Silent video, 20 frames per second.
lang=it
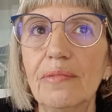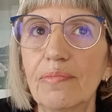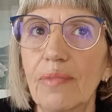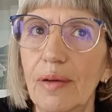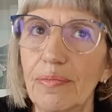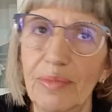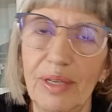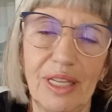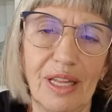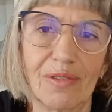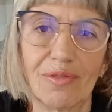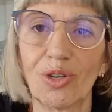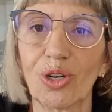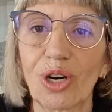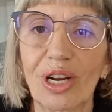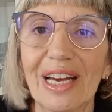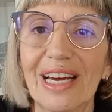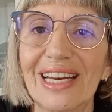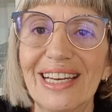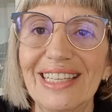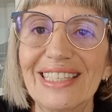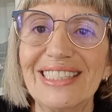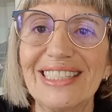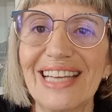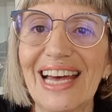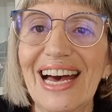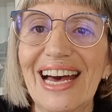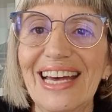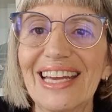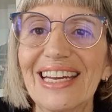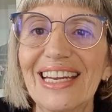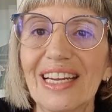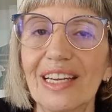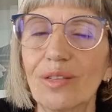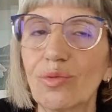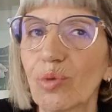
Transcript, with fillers: ma mi devo organizzare,